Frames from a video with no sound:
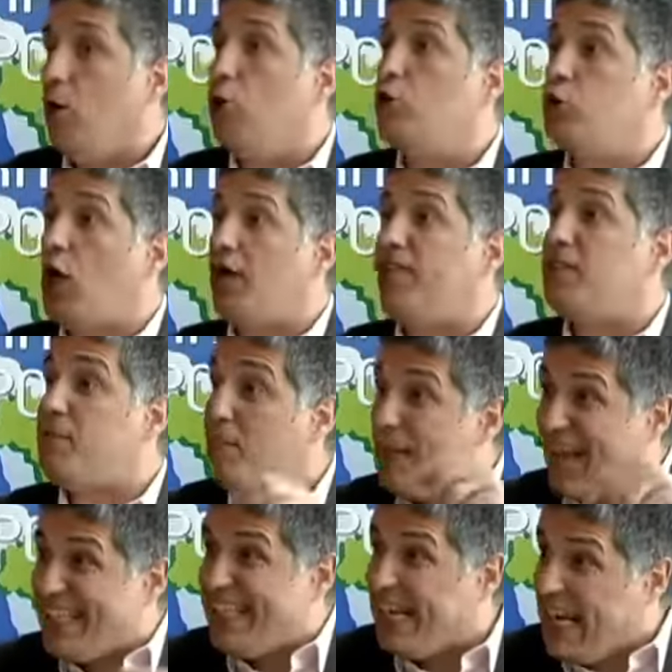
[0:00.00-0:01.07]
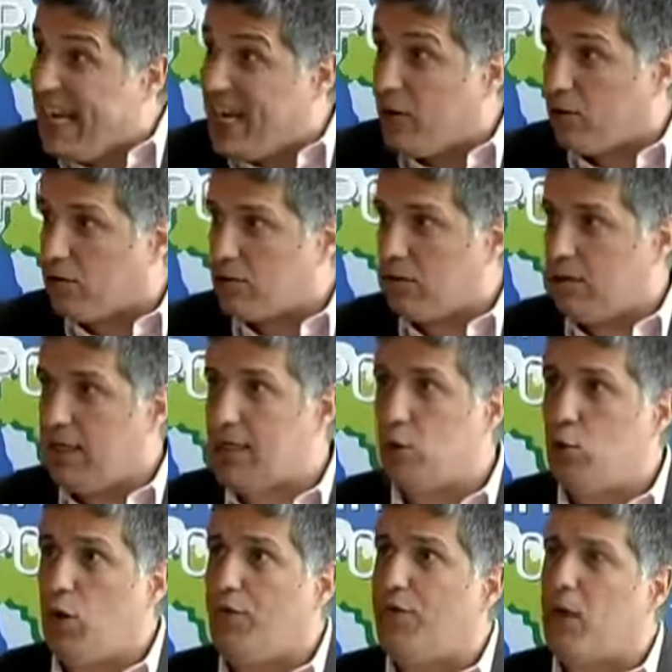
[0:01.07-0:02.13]
Os jovens brasileiros,
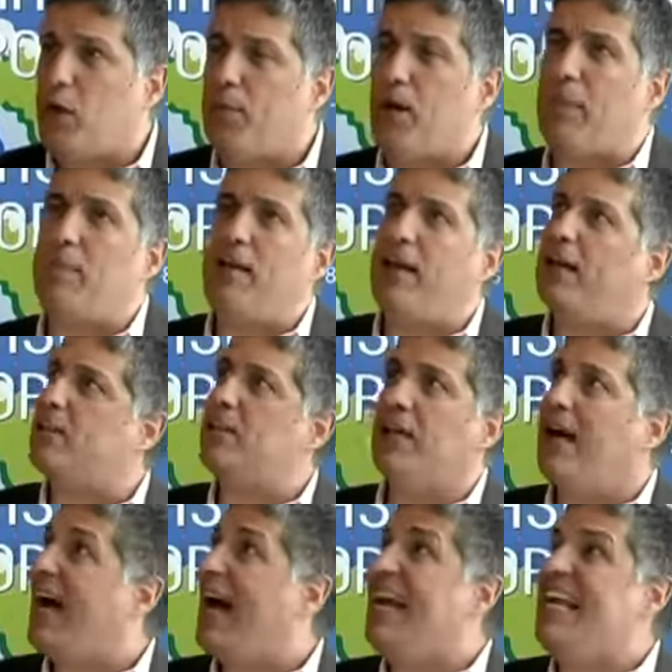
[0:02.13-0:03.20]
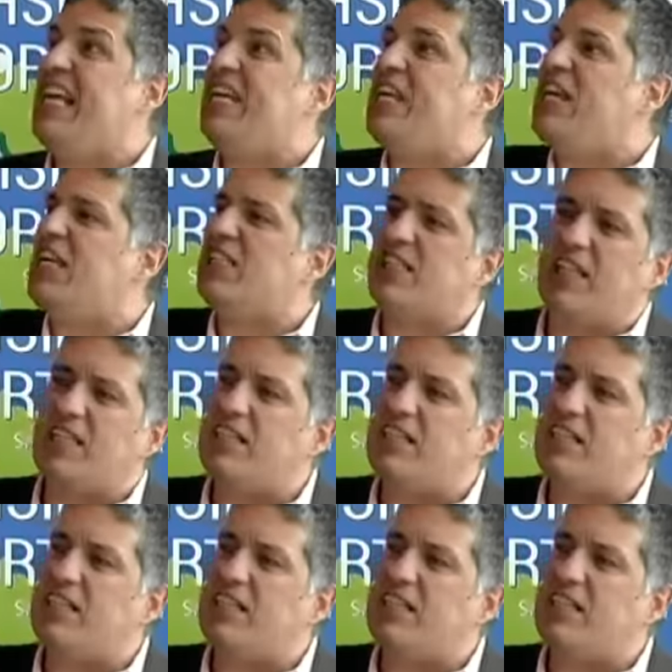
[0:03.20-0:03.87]
isso não é um fenômeno apenas alienígena,